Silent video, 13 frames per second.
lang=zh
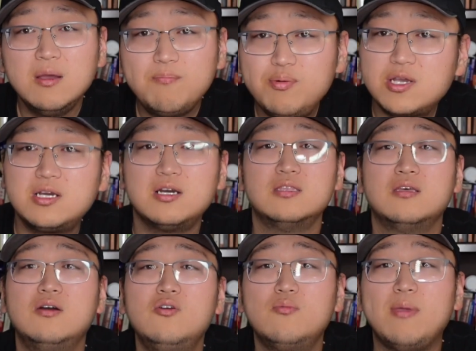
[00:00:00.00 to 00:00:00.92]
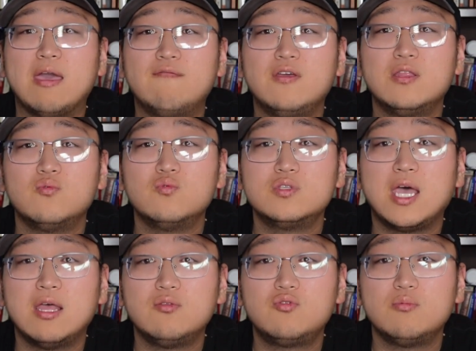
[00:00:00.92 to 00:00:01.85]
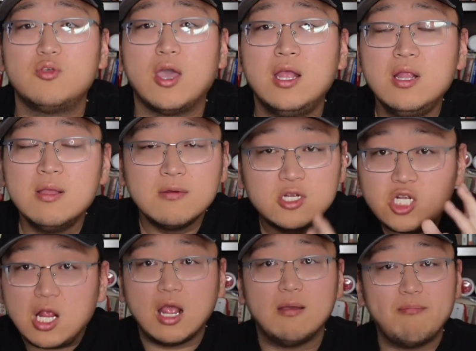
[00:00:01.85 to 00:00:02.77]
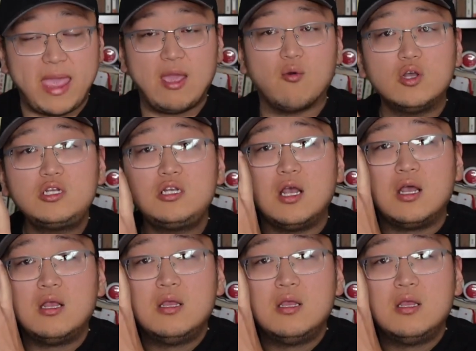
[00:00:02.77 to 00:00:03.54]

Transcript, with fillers: 不可能有免费的午餐，对不对？是美国是